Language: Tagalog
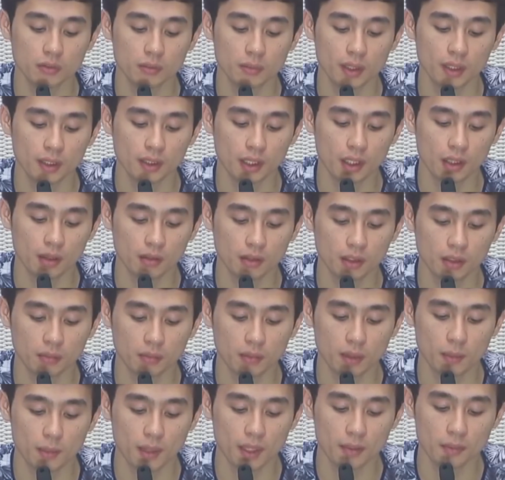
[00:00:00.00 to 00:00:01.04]
yung mga tao
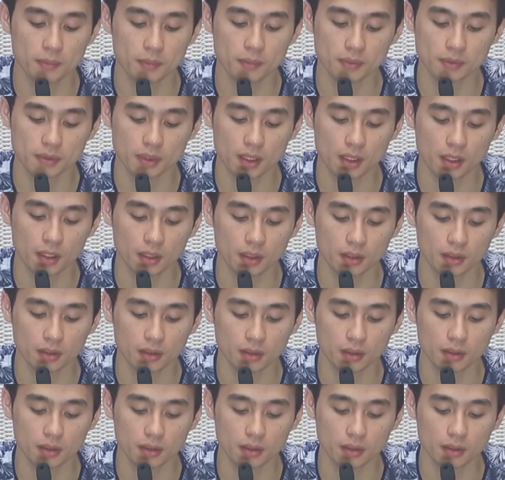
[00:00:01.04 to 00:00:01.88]
nagmamahal po sa akin.